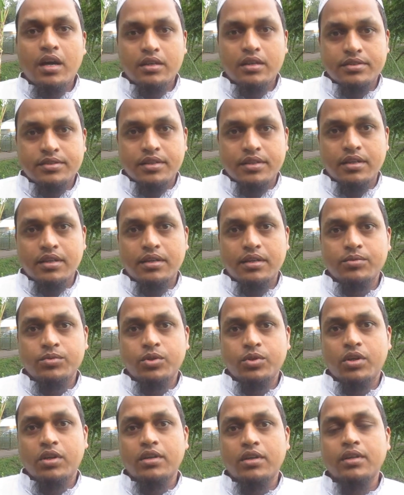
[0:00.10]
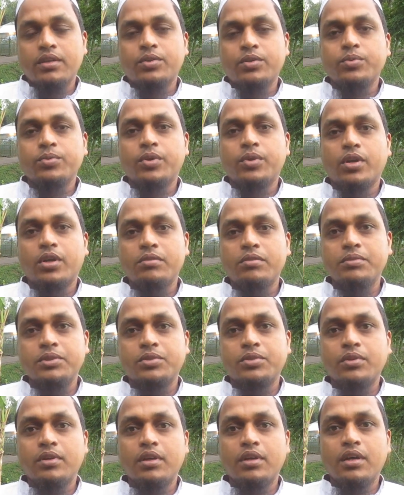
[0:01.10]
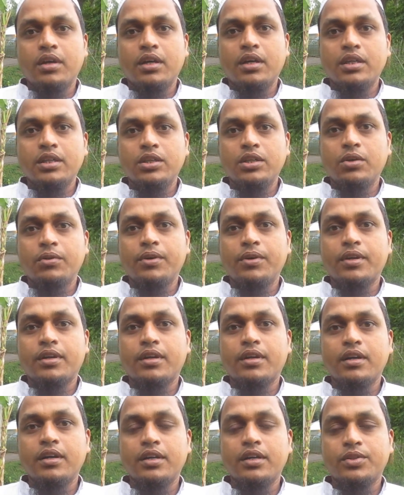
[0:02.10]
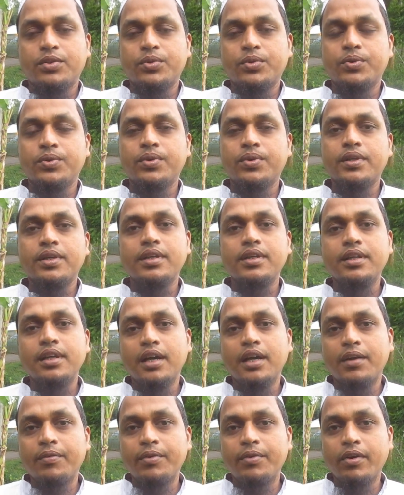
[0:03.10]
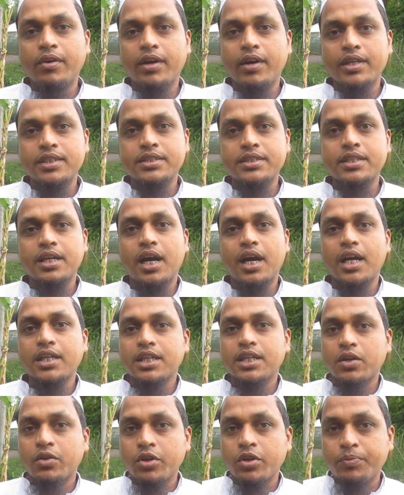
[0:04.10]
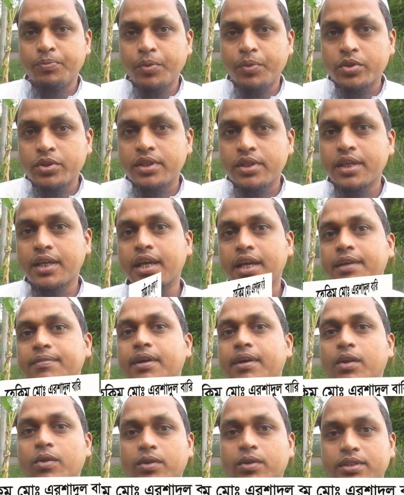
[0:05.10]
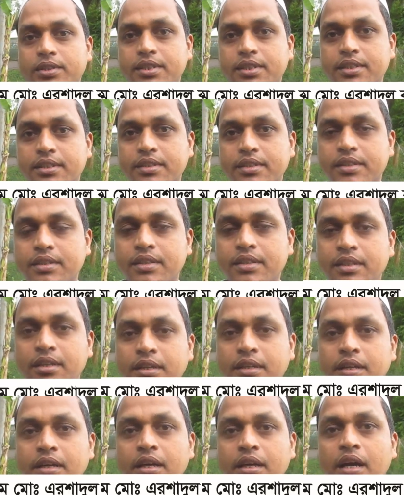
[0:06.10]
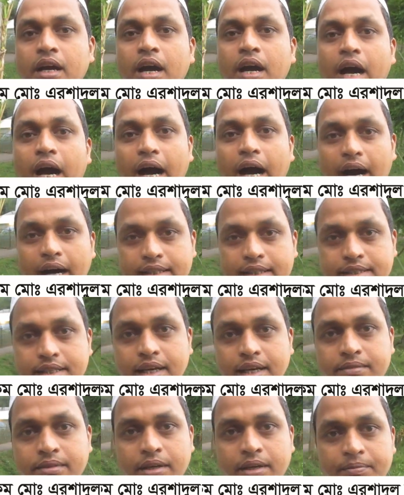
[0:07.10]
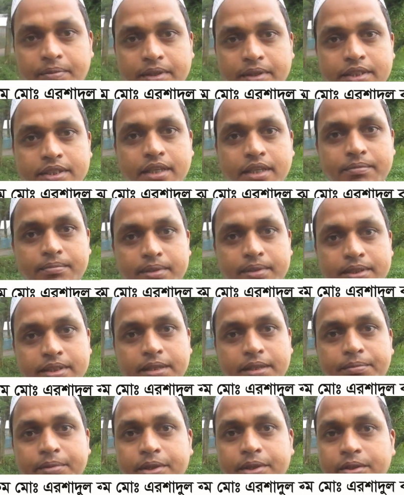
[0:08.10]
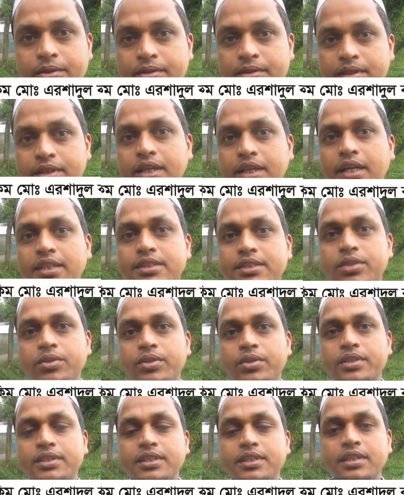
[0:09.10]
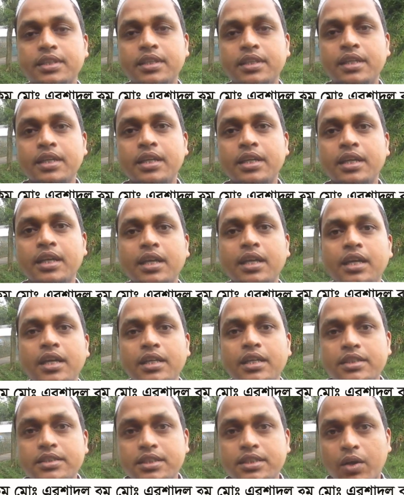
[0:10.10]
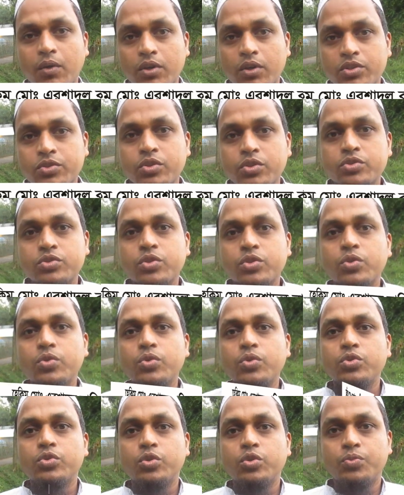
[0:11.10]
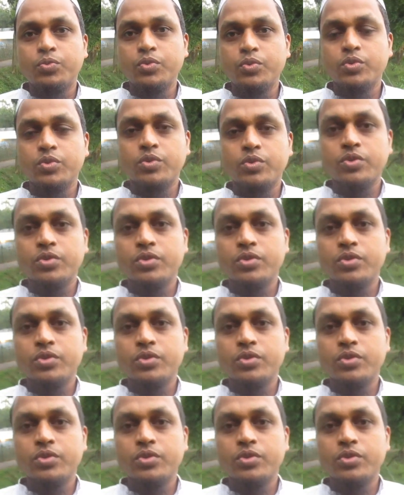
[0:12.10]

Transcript: আসসালামু আলাইকুম রহমতুল্লাহ বরকাত ডিয়ার ভিউয়ার্স আশা করি প্রত্যেকেই ভালো আছেন আজকে আমি আপনাদের সামনে যে ভিডিওটি নিয়ে হাজির হয়েছি তা অত্যন্ত গুরুত্বপূর্ণ